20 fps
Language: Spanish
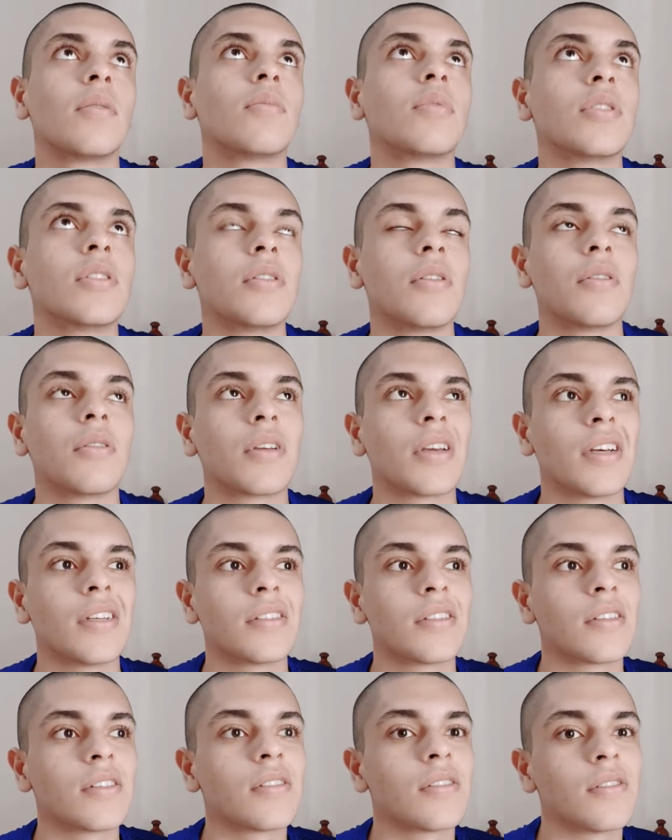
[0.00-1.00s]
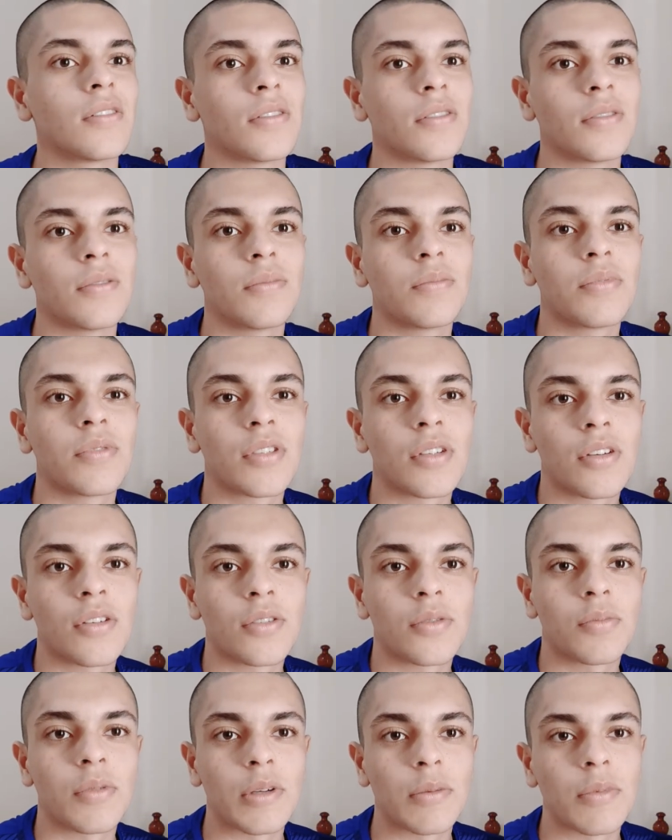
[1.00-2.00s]
pues, lo que ha sido pues,
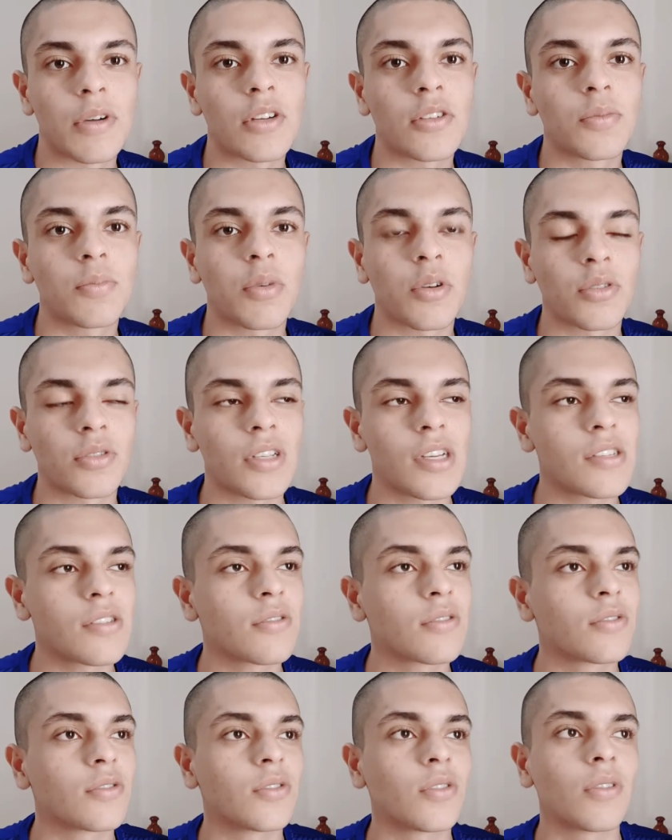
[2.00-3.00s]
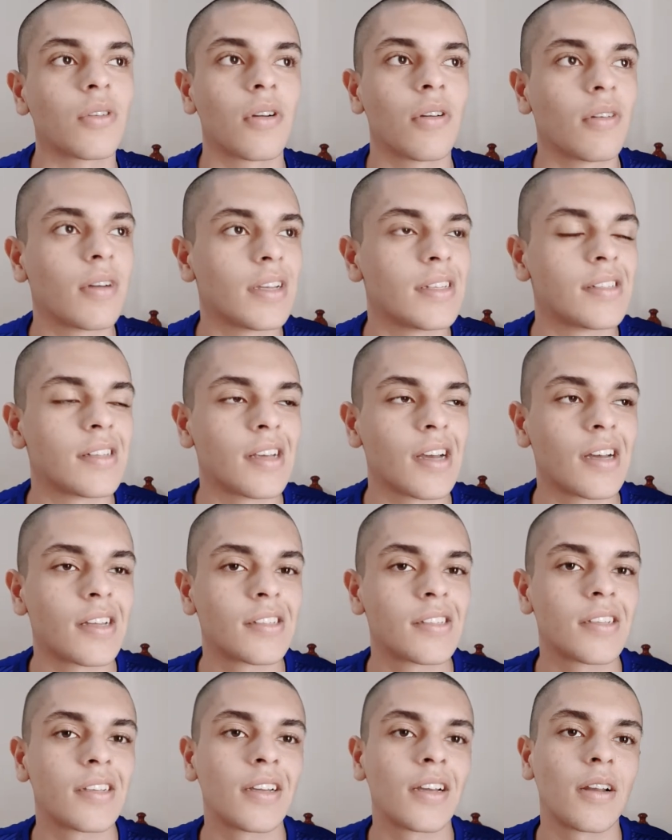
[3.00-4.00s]
los primeros procesos, todo lo que se
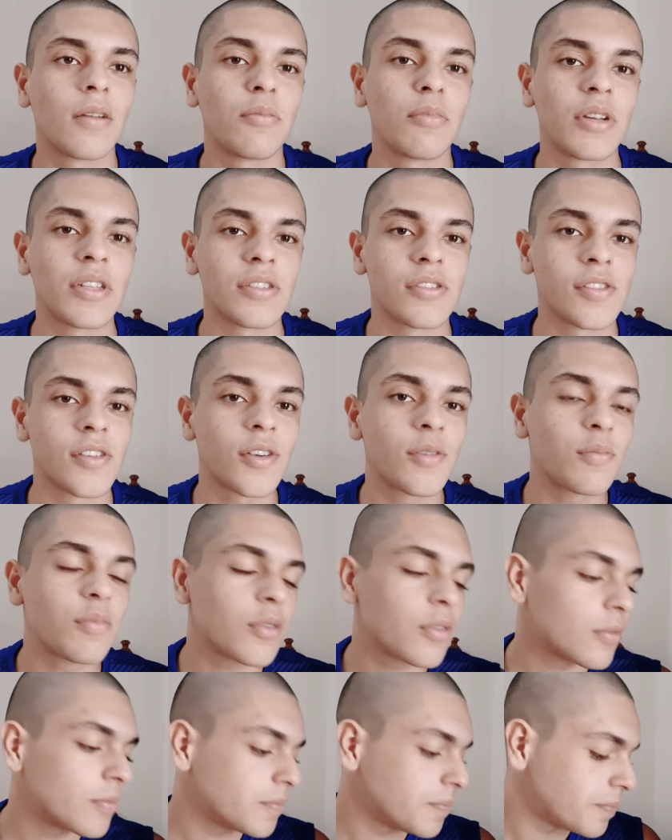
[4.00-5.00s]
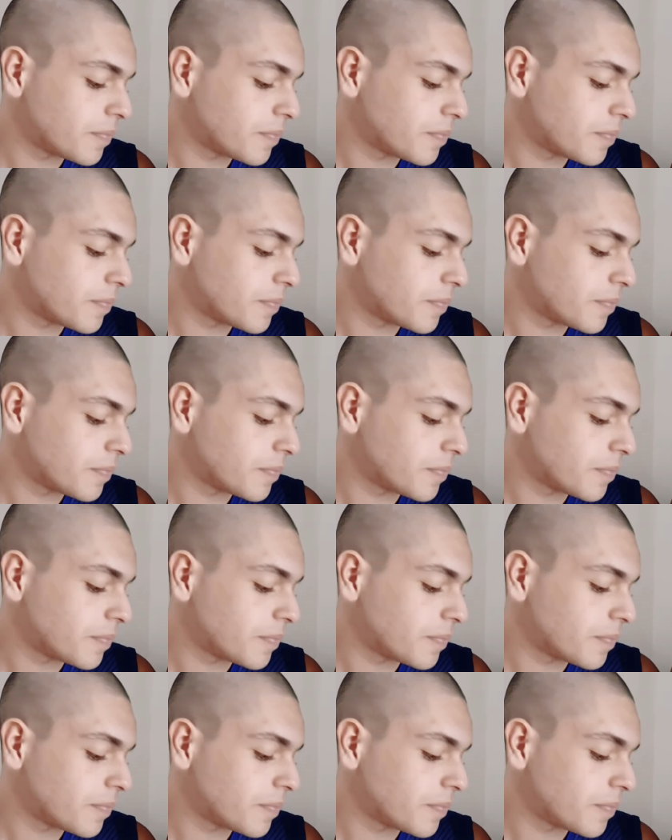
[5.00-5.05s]
hace al principio